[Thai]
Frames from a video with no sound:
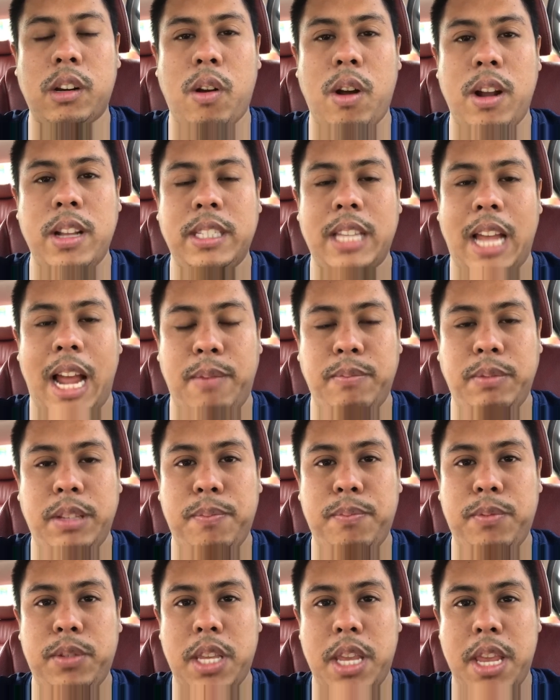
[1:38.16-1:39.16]

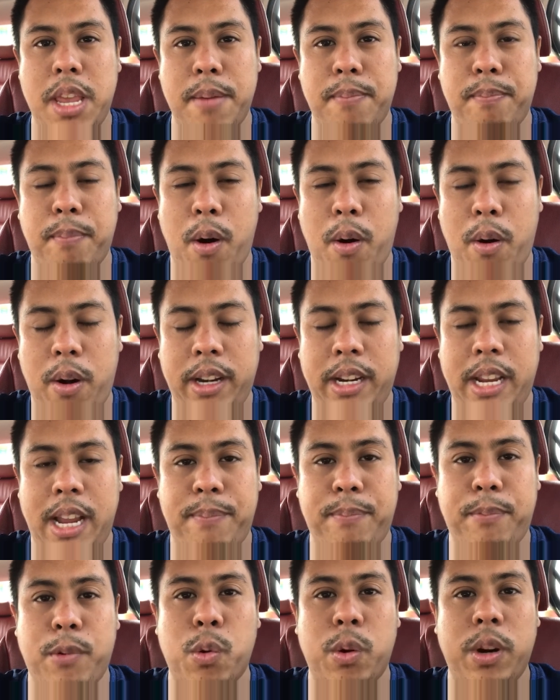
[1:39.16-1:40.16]
4134 ปอนด์ครั
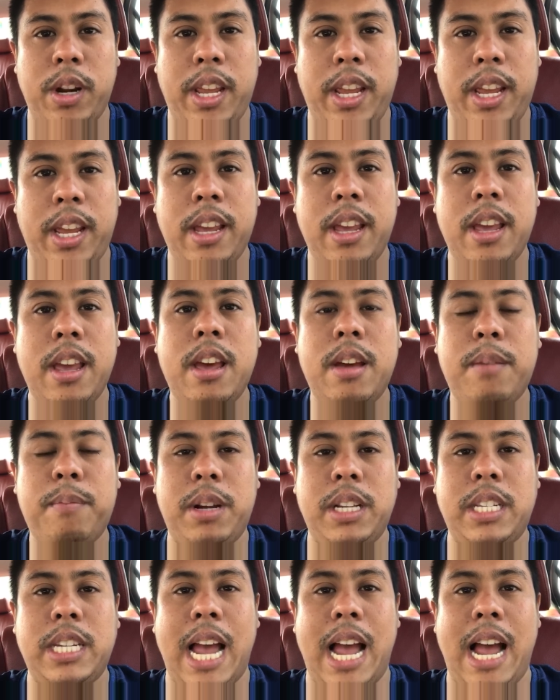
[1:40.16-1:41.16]
บคู่นี้
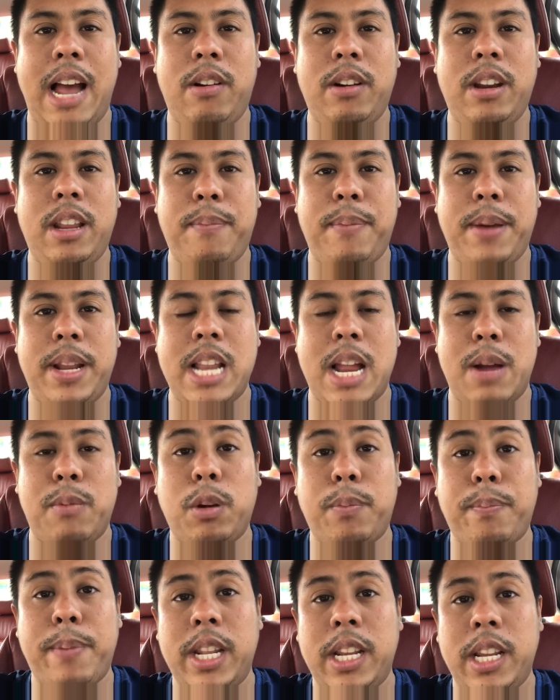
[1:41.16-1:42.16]
เมื่อเช้าเนี่ยเพชรดำ
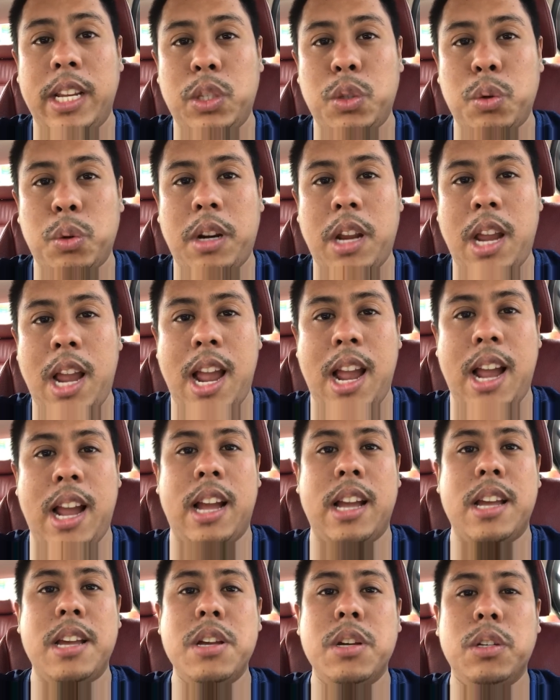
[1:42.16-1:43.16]
ลดเป็น
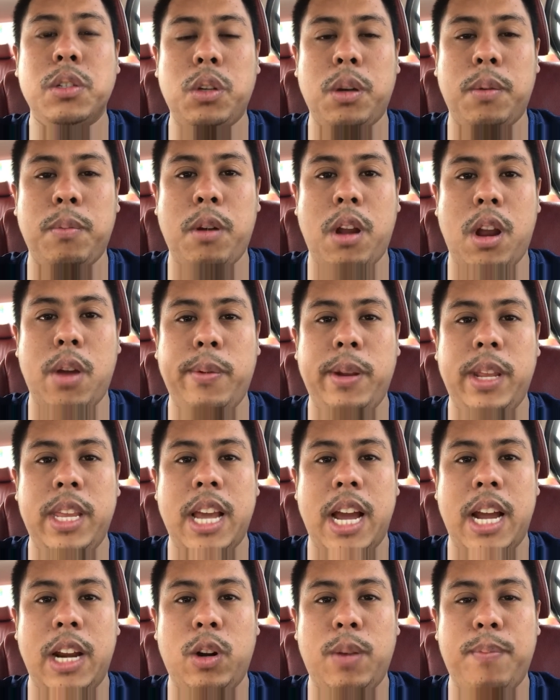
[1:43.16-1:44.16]
1.5 ส่วนพลอยวิท
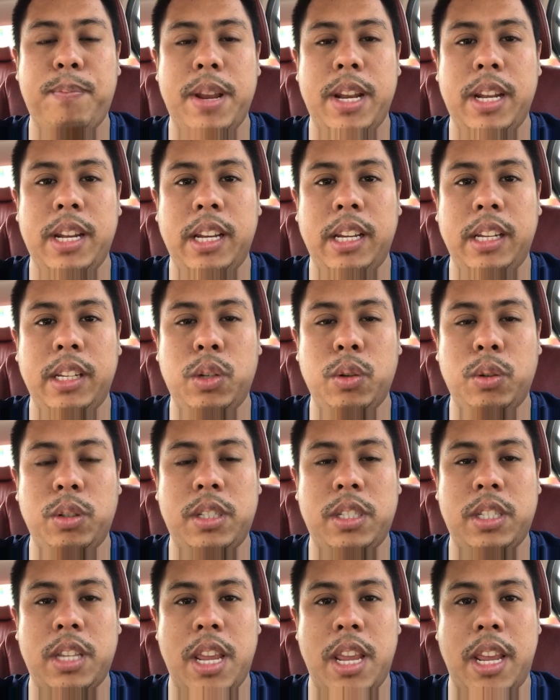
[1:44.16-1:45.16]
ยาลดเป็น
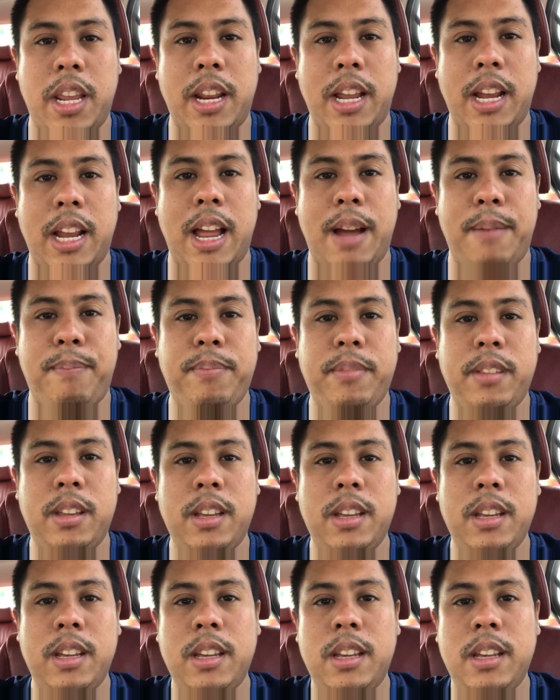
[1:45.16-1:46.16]
1.4 นะครับ
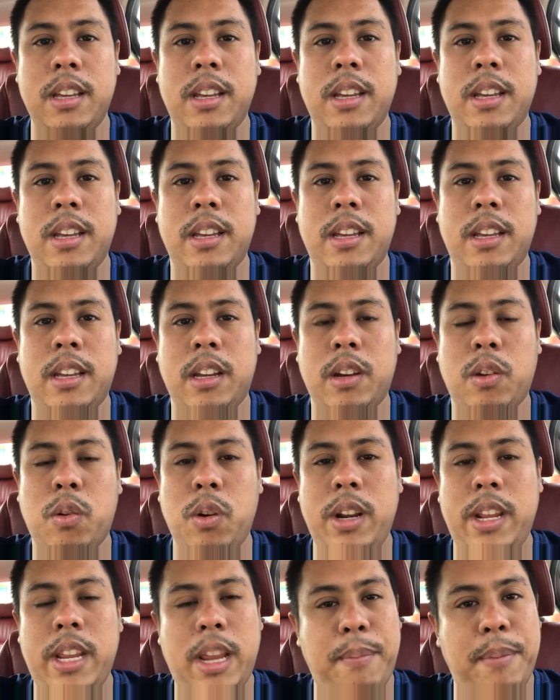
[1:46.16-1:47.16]

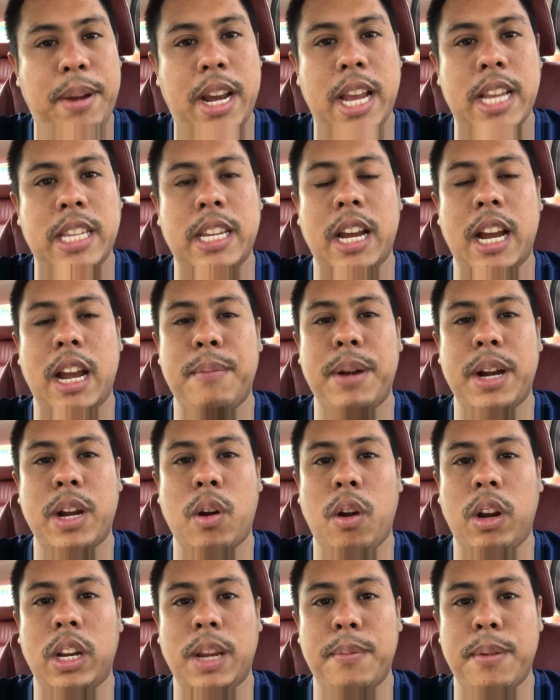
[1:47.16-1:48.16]
คู่นี้ยังไม่เคยเจอกันมา
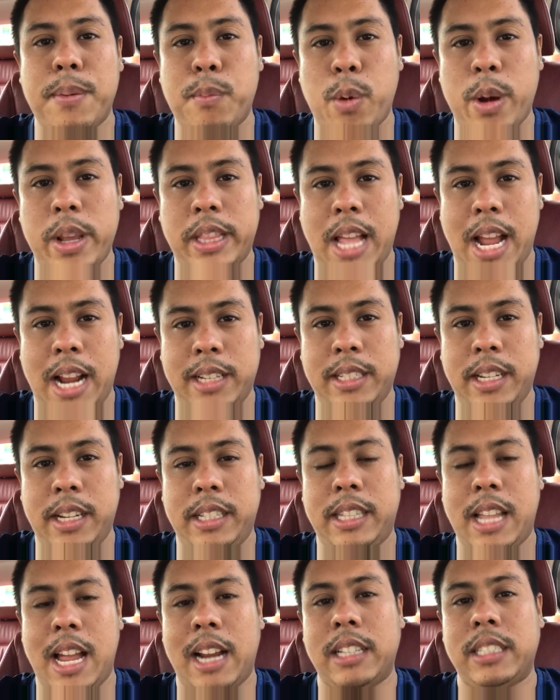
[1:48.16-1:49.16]
ก่อนก็เป็นมวยต่างศึก
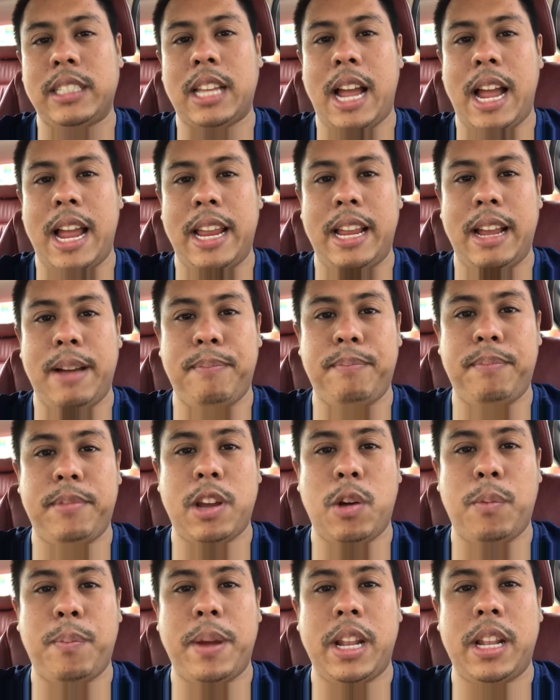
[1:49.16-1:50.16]
ต่างสายครับ
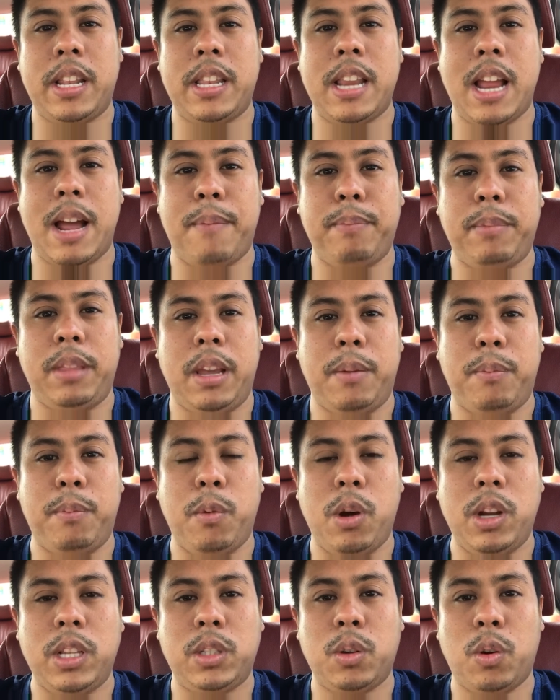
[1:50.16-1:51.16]
เจ้าเพชรดำเนี่ย ม
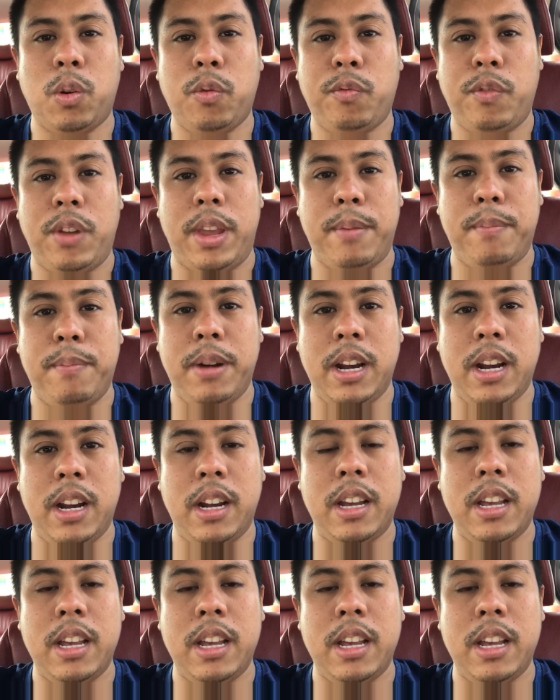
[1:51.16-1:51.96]
วยทรงฝีมือ